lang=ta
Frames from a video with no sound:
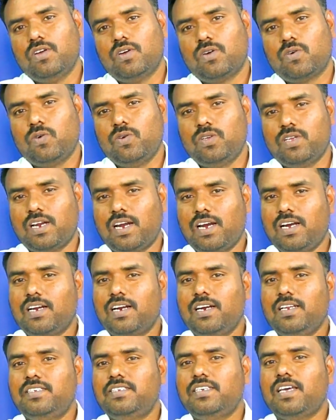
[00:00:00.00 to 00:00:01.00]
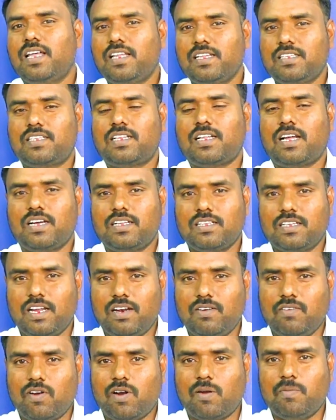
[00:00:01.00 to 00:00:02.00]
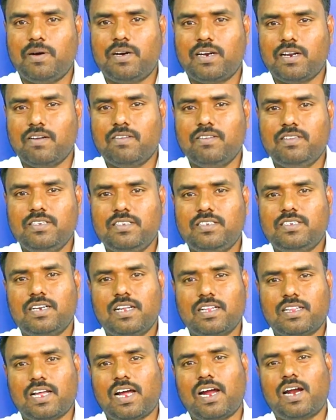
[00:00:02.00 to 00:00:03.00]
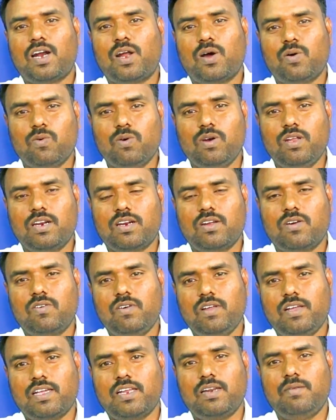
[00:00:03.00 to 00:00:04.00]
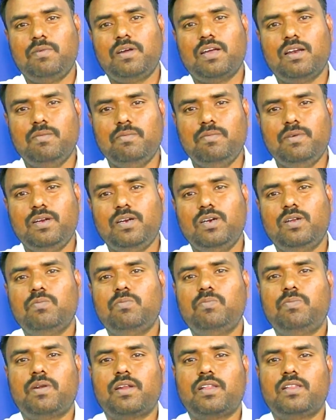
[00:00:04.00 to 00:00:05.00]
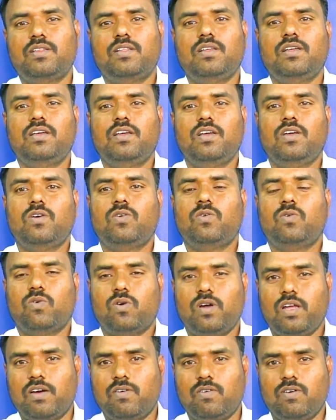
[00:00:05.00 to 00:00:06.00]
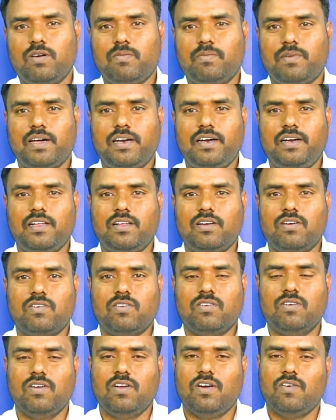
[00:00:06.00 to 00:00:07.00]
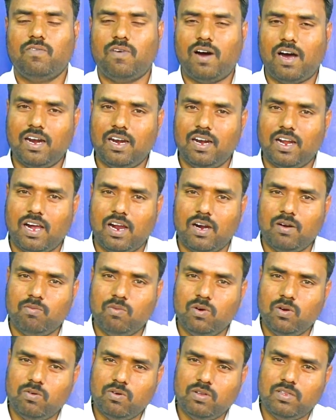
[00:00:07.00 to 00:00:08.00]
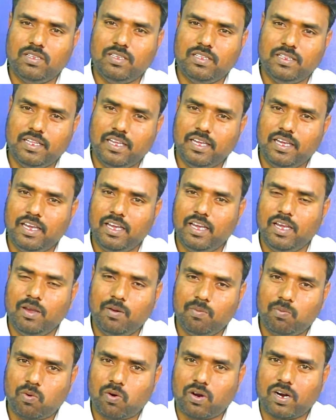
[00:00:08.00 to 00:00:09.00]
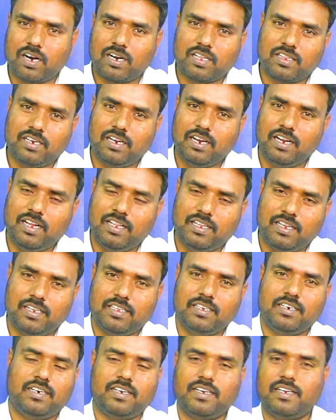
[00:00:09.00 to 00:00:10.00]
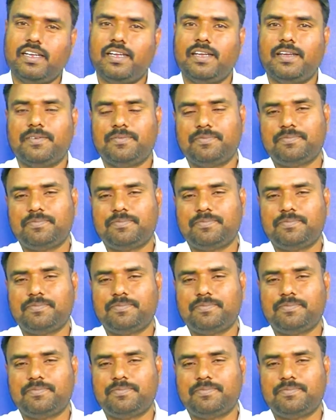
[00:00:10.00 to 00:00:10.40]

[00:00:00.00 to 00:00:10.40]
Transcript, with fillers: கொஞ்ச நாள் கழித்து அதுக்கு தகுந்த என்விரான்மெண்ட்டில் வந்துச்சுன்னா தானாக உள்ளே இருக்கக்கூடிய கிருமிகள் மீண்டும் பிறந்து நோயாக உங்களுக்கு மாறிட்டே இருக்கும் வாழ்நாள் முழுவதும் இதே போராட்டத்தினே தான் இருந்துகிட்டு இருக்கீங்க